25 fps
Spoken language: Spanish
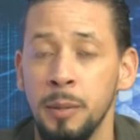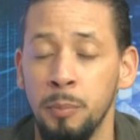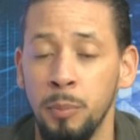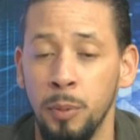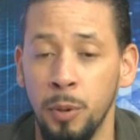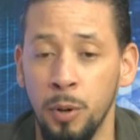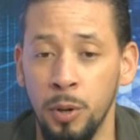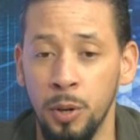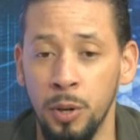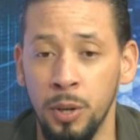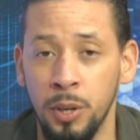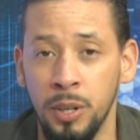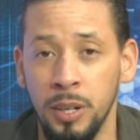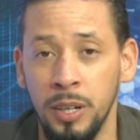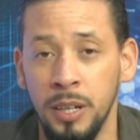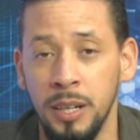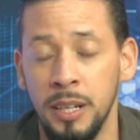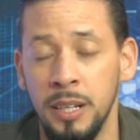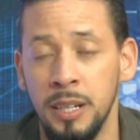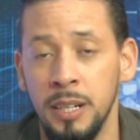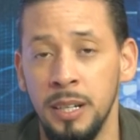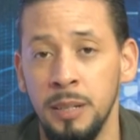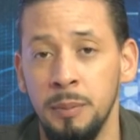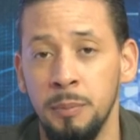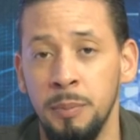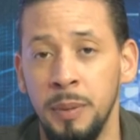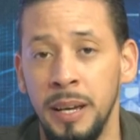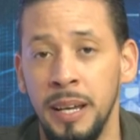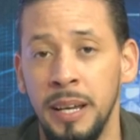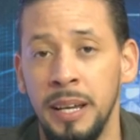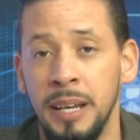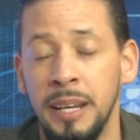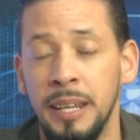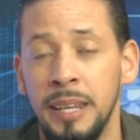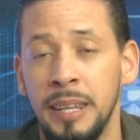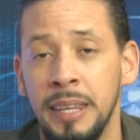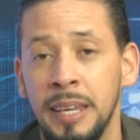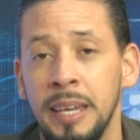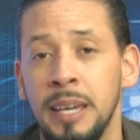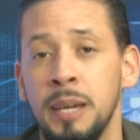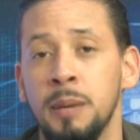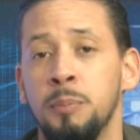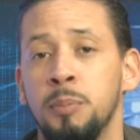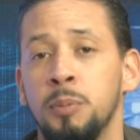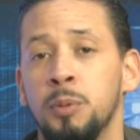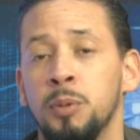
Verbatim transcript: por el PLD,